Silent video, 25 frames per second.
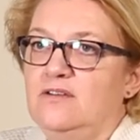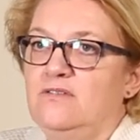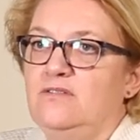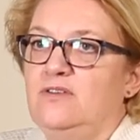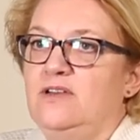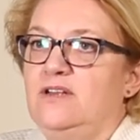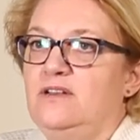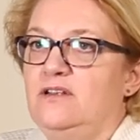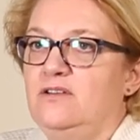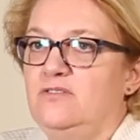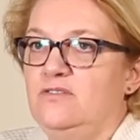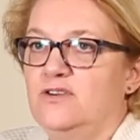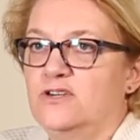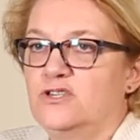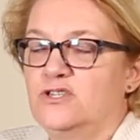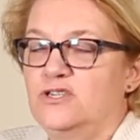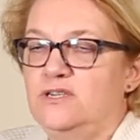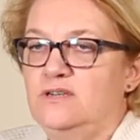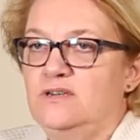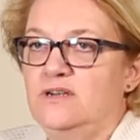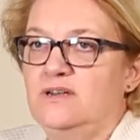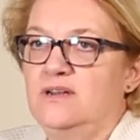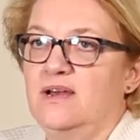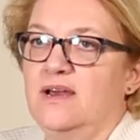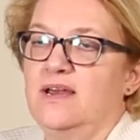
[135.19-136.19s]
wie die
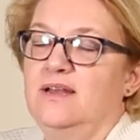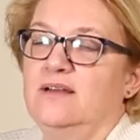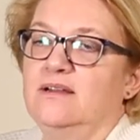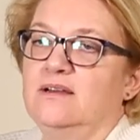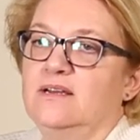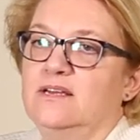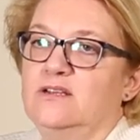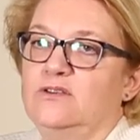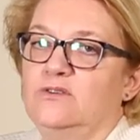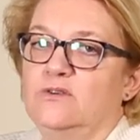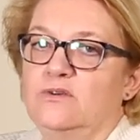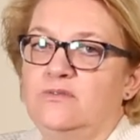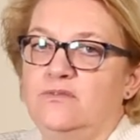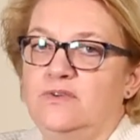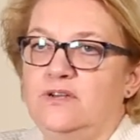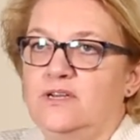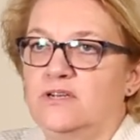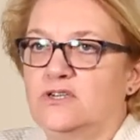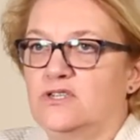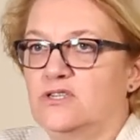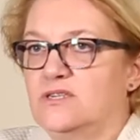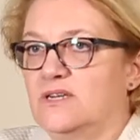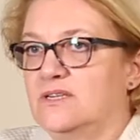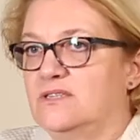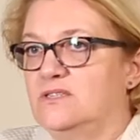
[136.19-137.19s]
verschiedenen Einrichtungen, wie
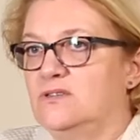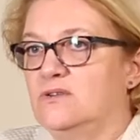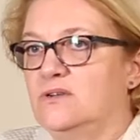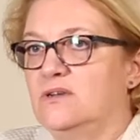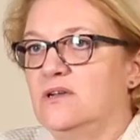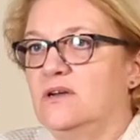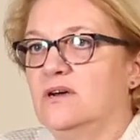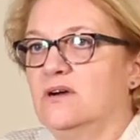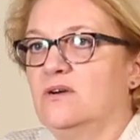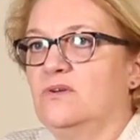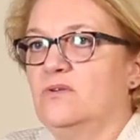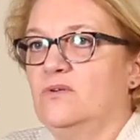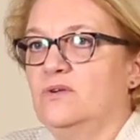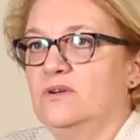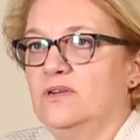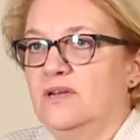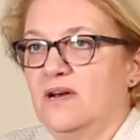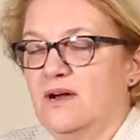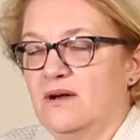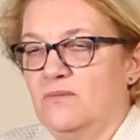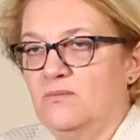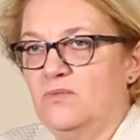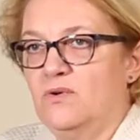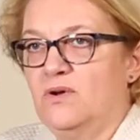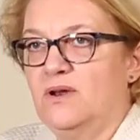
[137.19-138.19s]
der stationäre und
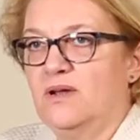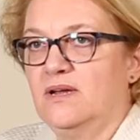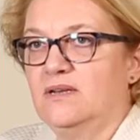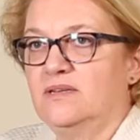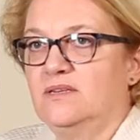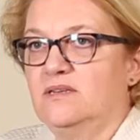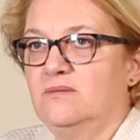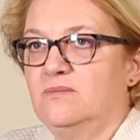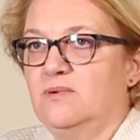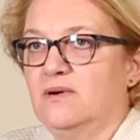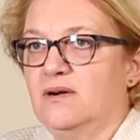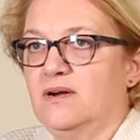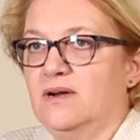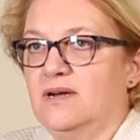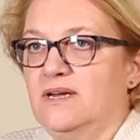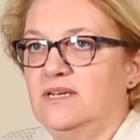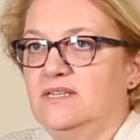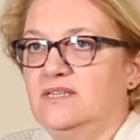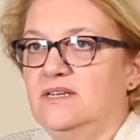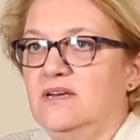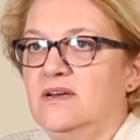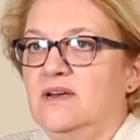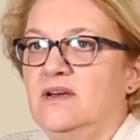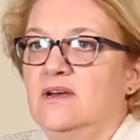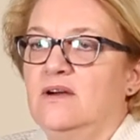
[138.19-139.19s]
der ambulante Bereich